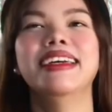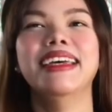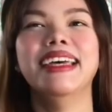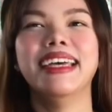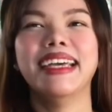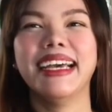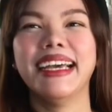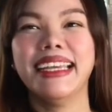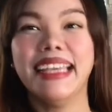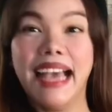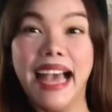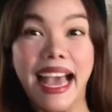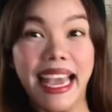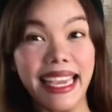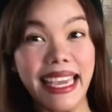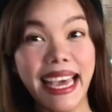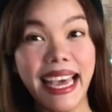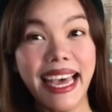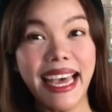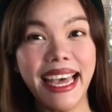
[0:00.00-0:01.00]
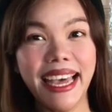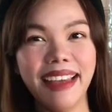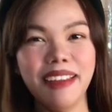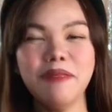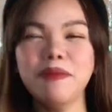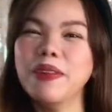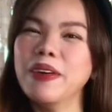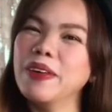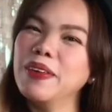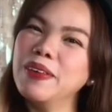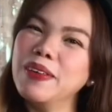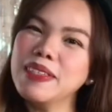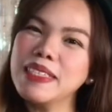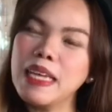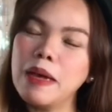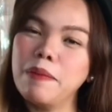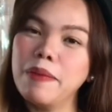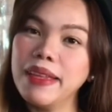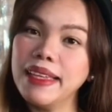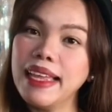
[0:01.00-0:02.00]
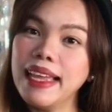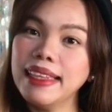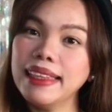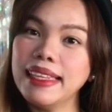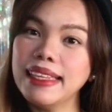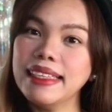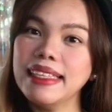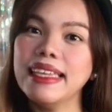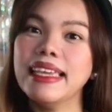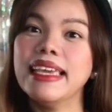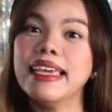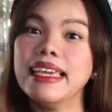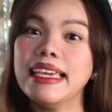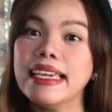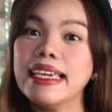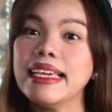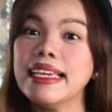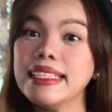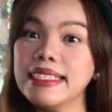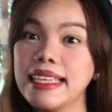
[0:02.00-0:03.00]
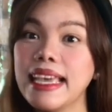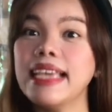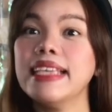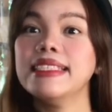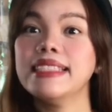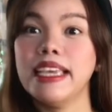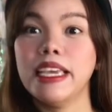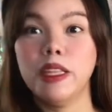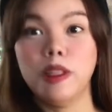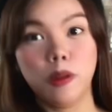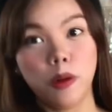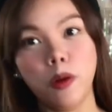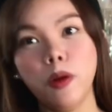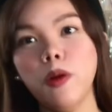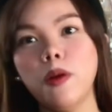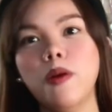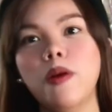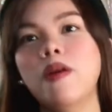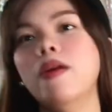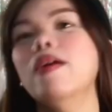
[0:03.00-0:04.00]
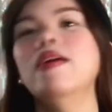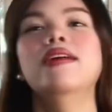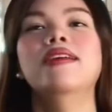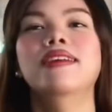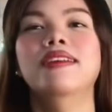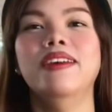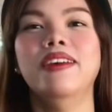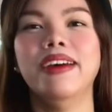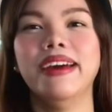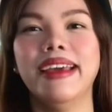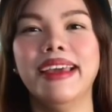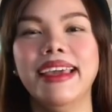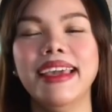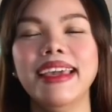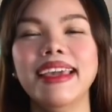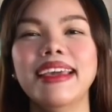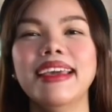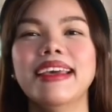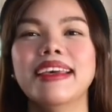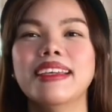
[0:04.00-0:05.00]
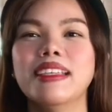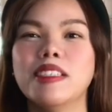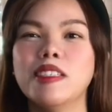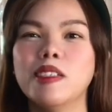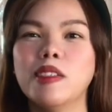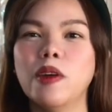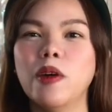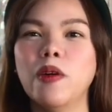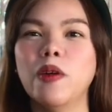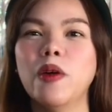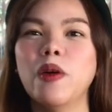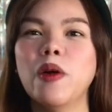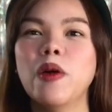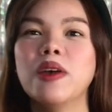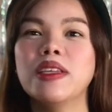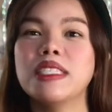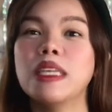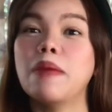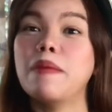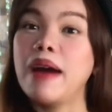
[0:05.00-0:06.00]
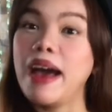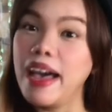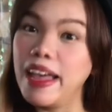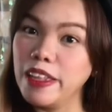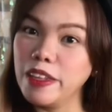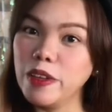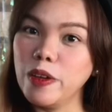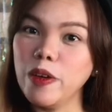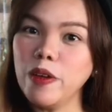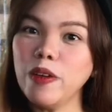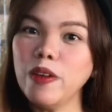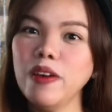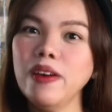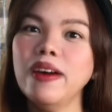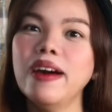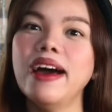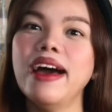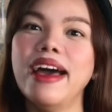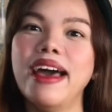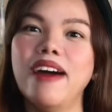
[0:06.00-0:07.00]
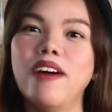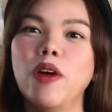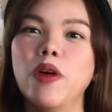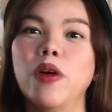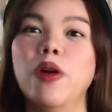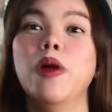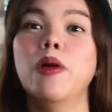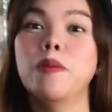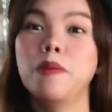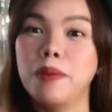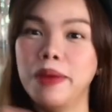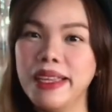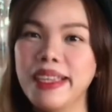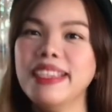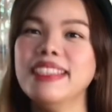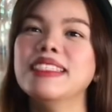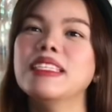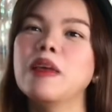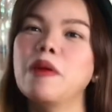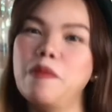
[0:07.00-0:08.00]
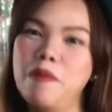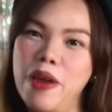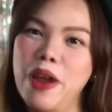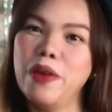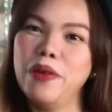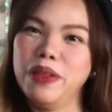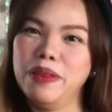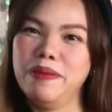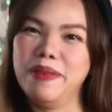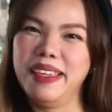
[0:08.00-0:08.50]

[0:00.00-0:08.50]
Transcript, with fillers: kaya ayan, pag-uusapan natin, iisa-isahin ko. Okay? So, samahan niyo ako or please bear with me.